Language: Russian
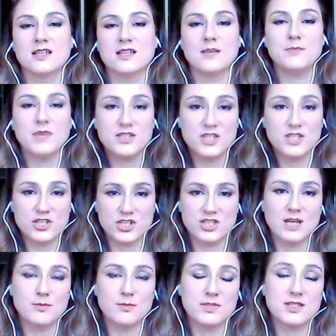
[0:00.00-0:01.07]
опять те же
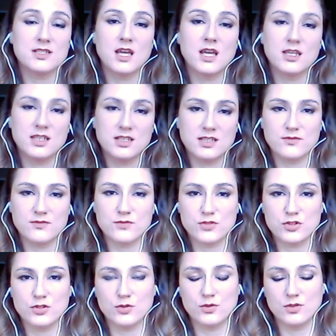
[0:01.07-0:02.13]
самые знаки того,
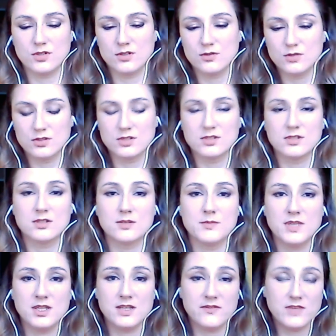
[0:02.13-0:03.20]
что он э,
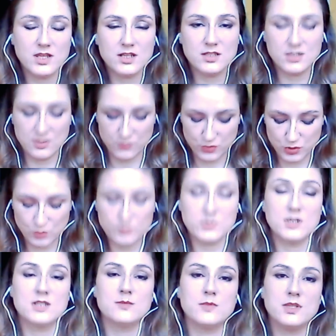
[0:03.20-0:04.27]
мне не верен, того, что он
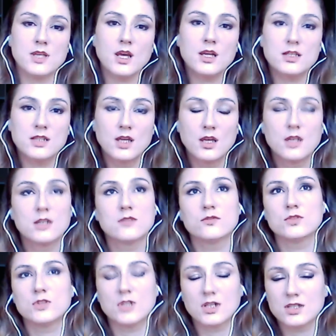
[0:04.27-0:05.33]
не изменяет.
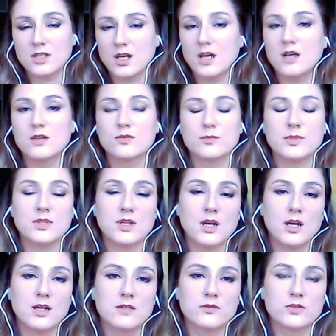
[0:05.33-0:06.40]
Вот тогда у
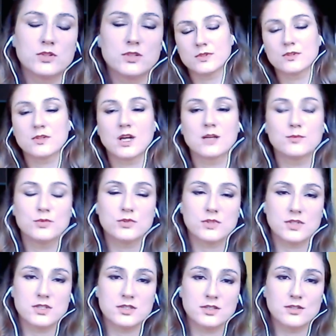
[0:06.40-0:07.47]
меня вот как
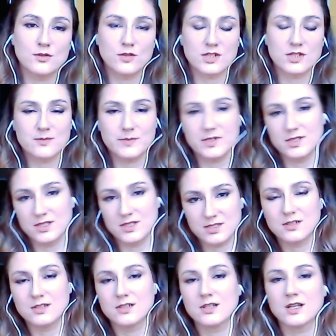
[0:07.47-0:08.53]
будто стекло
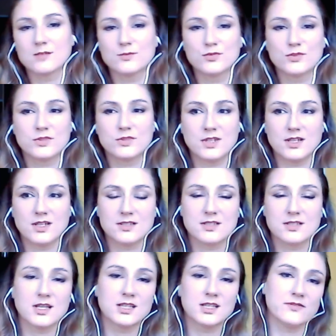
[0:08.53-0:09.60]
разбилось, как будто
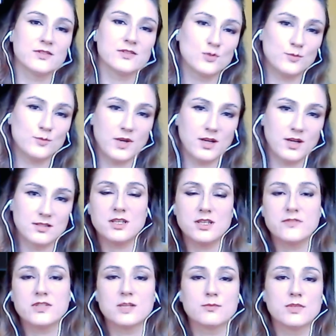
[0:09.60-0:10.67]
занавес упал,
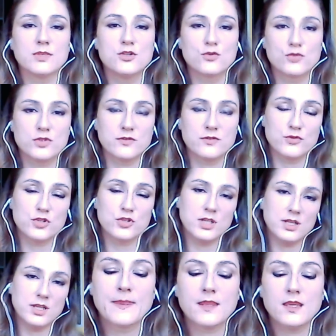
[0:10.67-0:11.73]
и все мои чувства
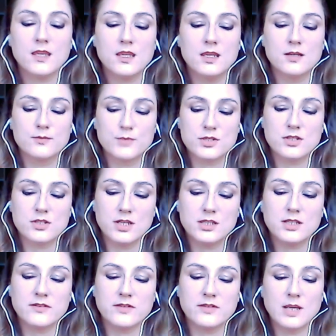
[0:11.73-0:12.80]
ушли. И после
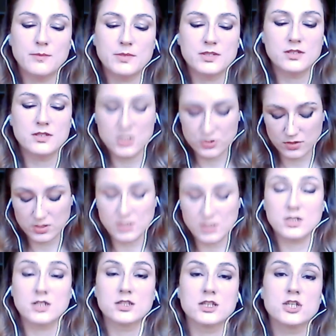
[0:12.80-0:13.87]
этого я поняла, что на
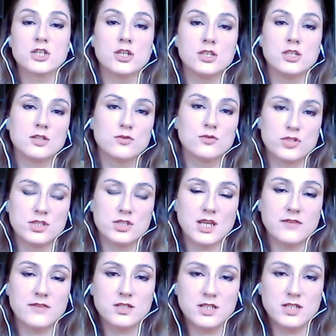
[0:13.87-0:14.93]
этих отношениях нужно
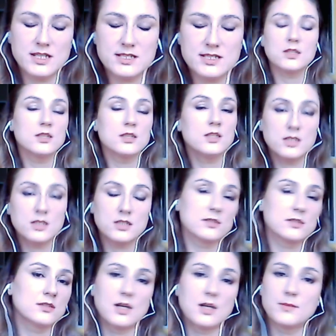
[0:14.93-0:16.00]
ставить крест, и
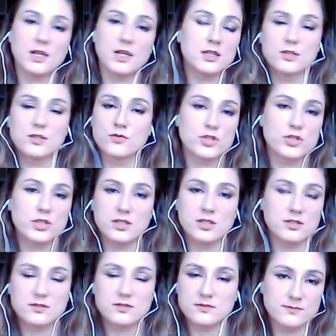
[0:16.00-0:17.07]
обратно
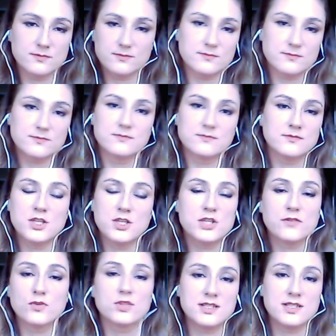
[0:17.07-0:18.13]
уже
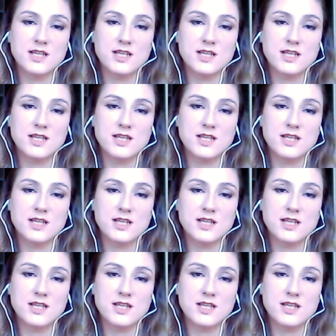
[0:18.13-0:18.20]
ничего нельзя